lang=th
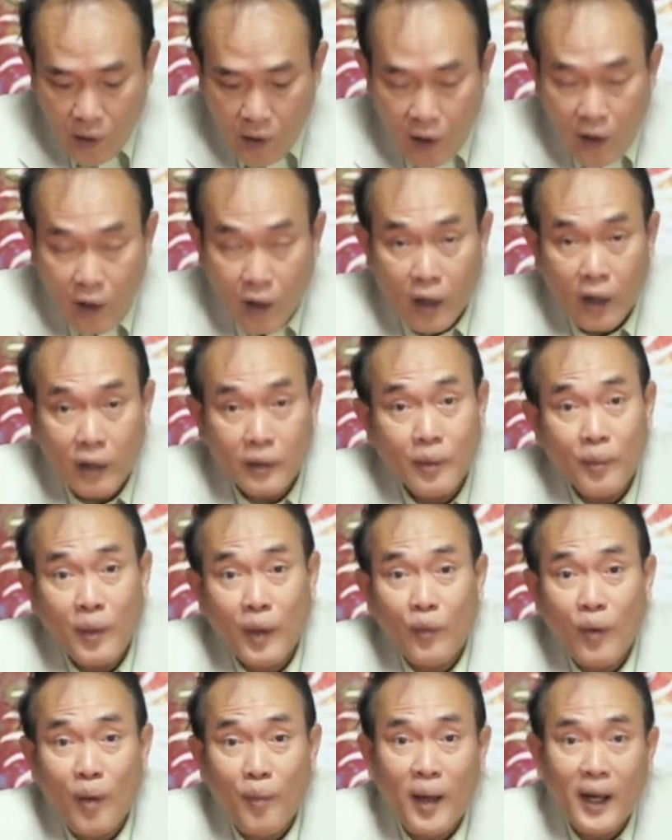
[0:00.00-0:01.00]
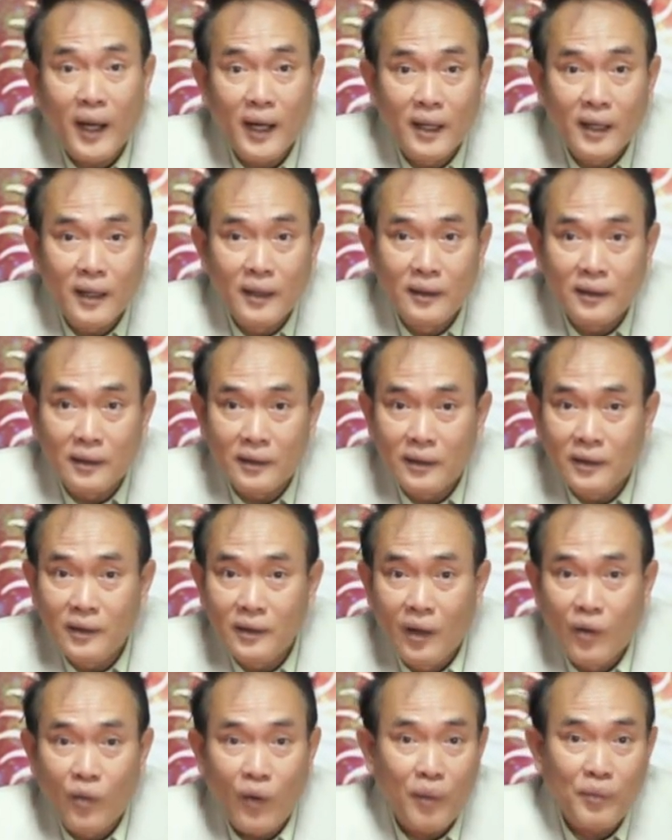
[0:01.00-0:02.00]
ก็จะเป็นความบังเอิญหรือ
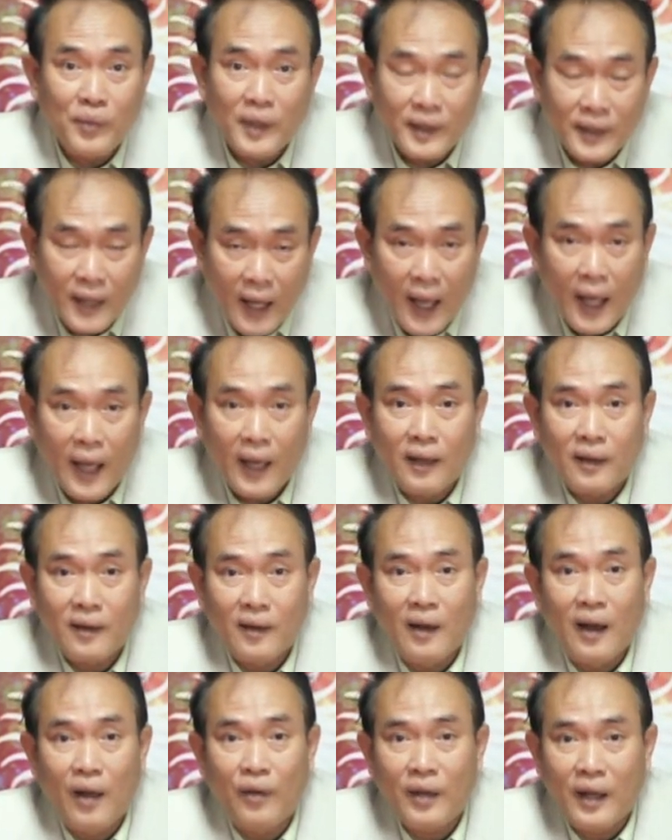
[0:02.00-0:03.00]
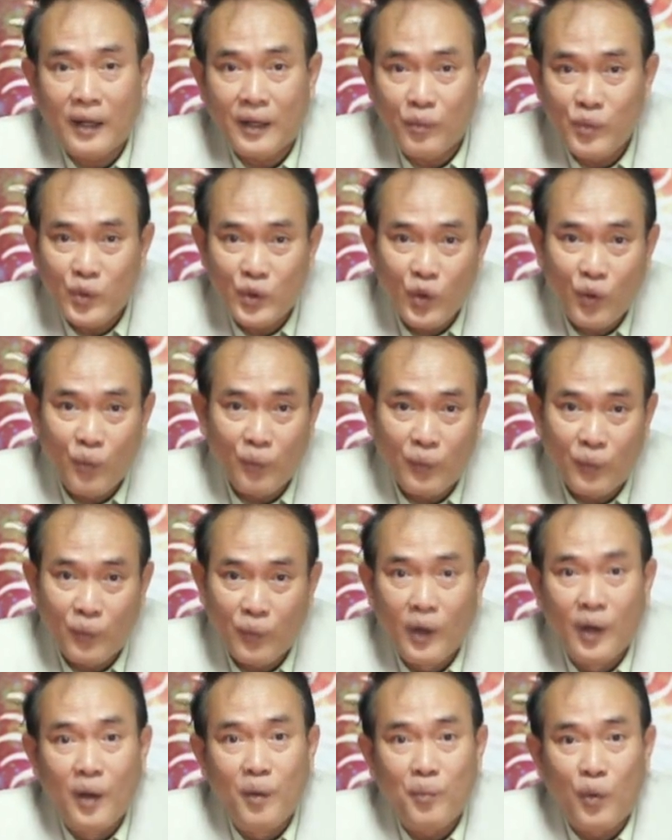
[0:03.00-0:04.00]
ความศรัทธาก็แล้วแต่ท่านผู้ชม
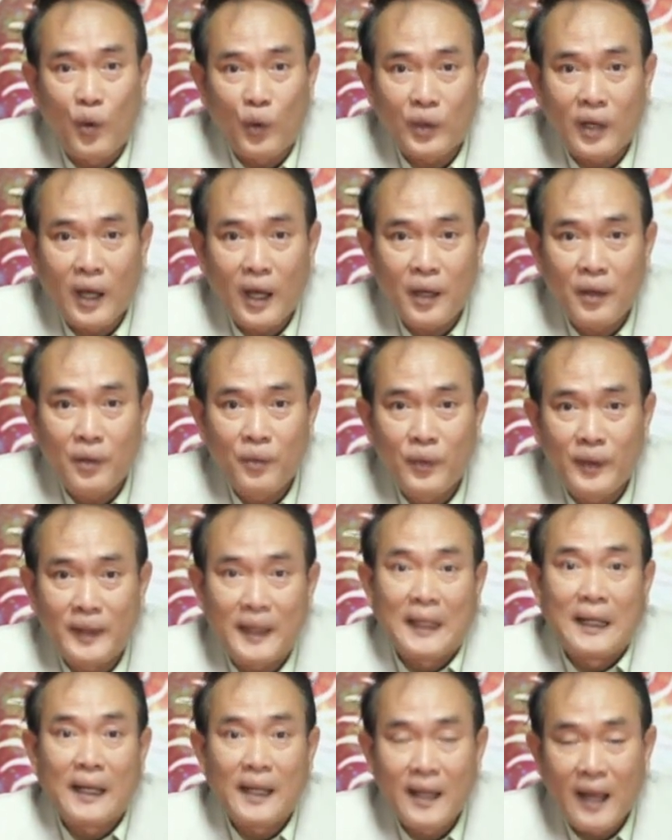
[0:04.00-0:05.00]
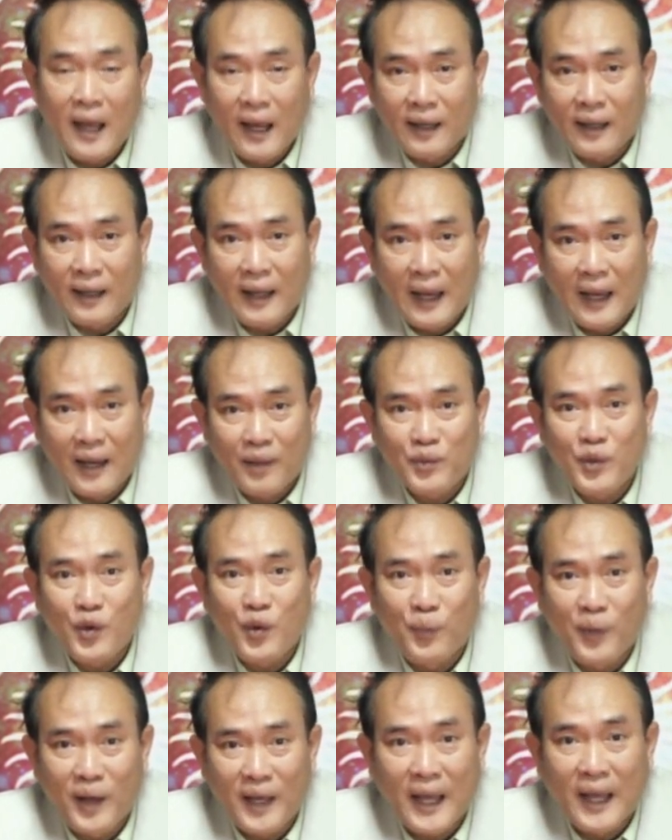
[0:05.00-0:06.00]
โปรดใช้วิจารณญาณในการรับช
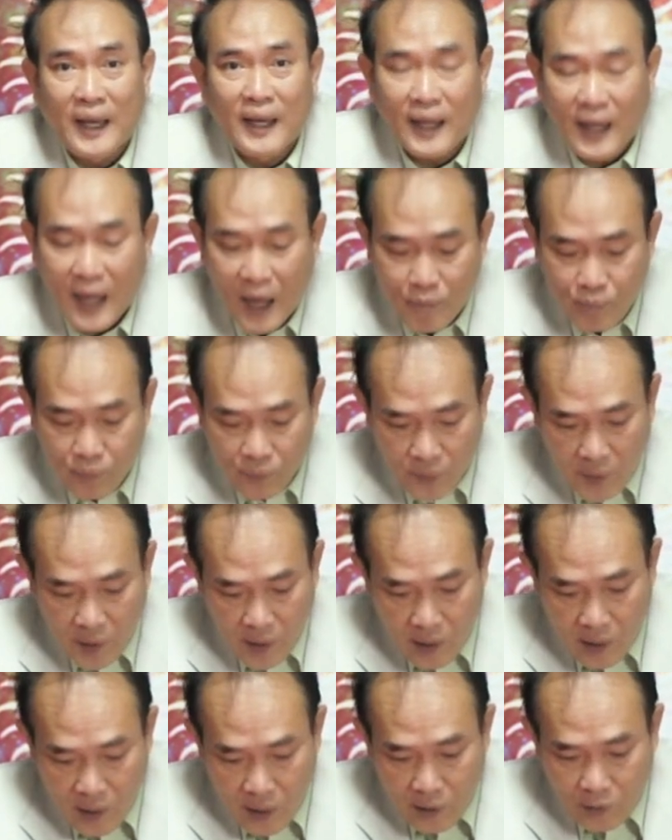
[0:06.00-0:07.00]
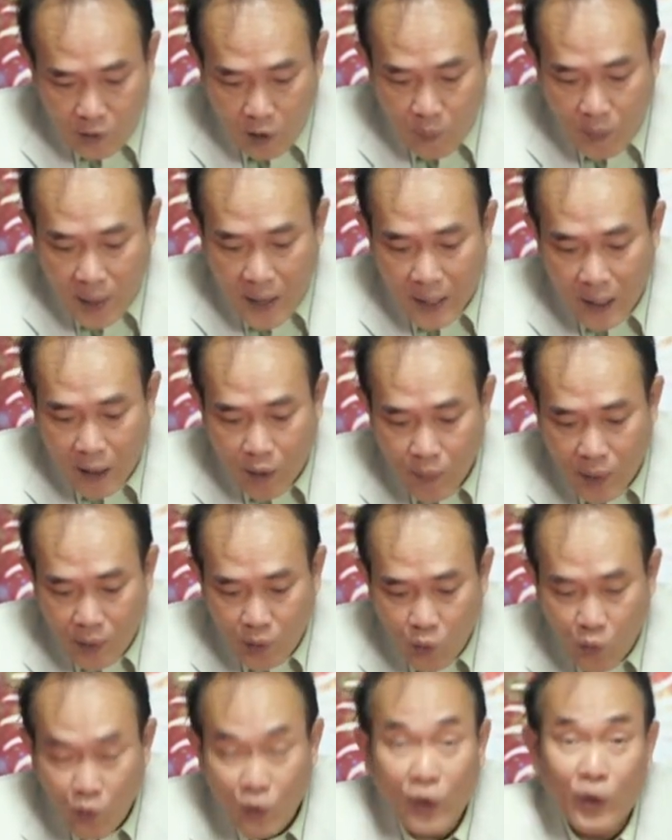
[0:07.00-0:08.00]
มแล้วกันนะครับต่อมาเรามา
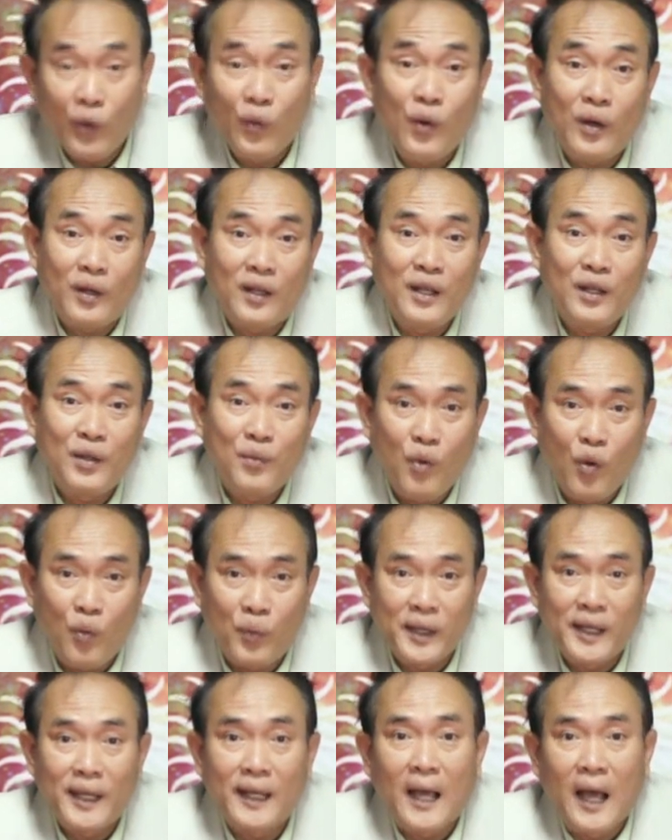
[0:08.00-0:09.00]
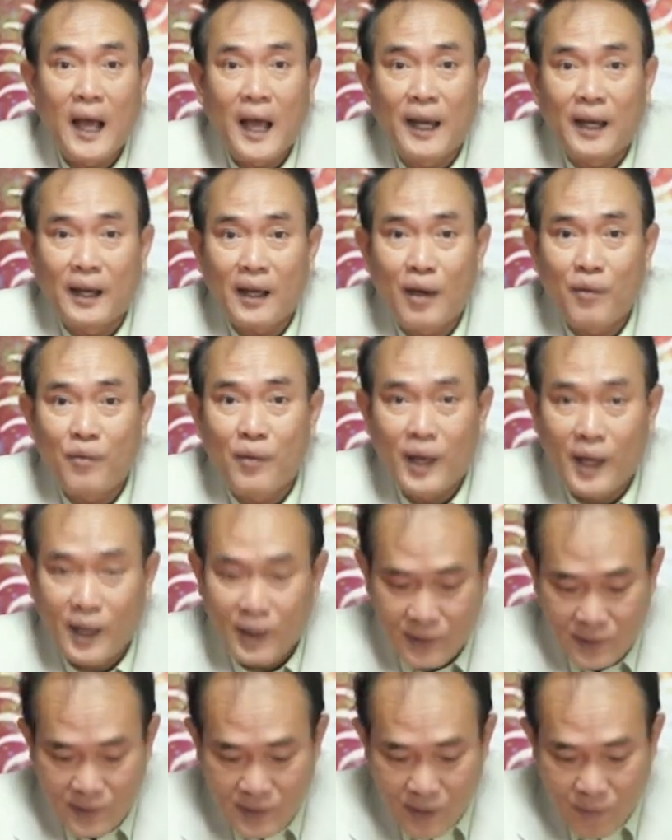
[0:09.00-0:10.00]
ดูในงวดที่16พฤศจิกายนนะครับ ว่า
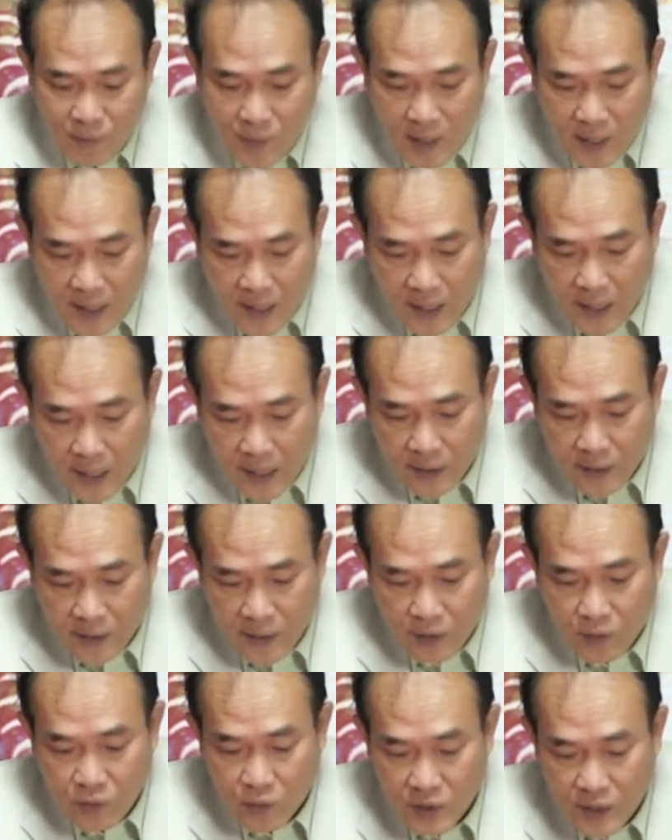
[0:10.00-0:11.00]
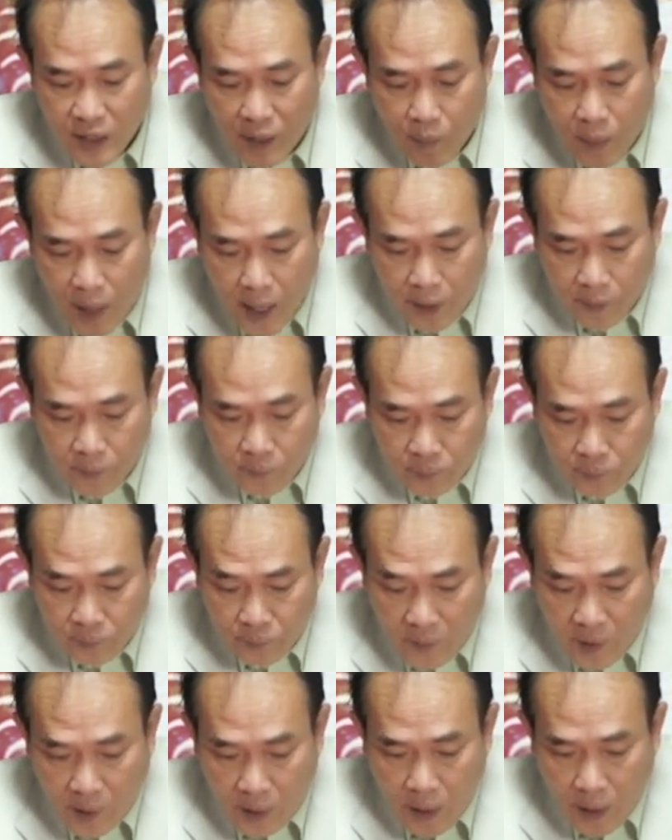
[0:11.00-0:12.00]
จะมีเลขอะไรที่น่าสนใจบ้าง
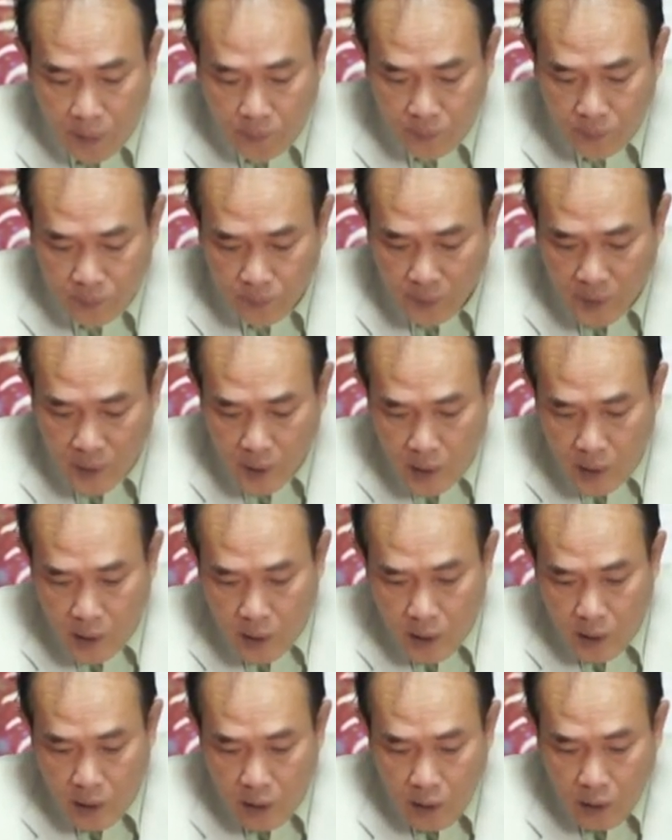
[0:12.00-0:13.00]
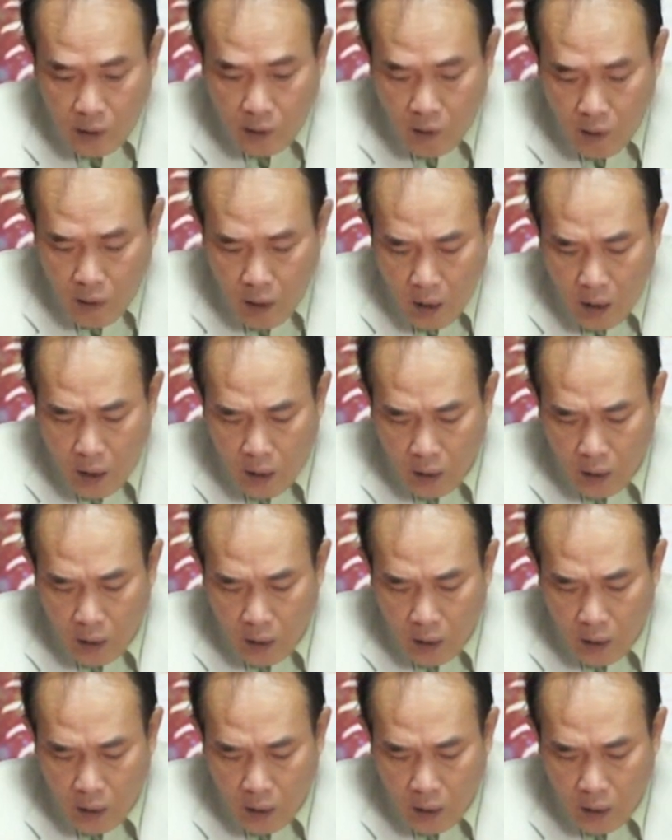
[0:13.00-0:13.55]
นะครับ ก็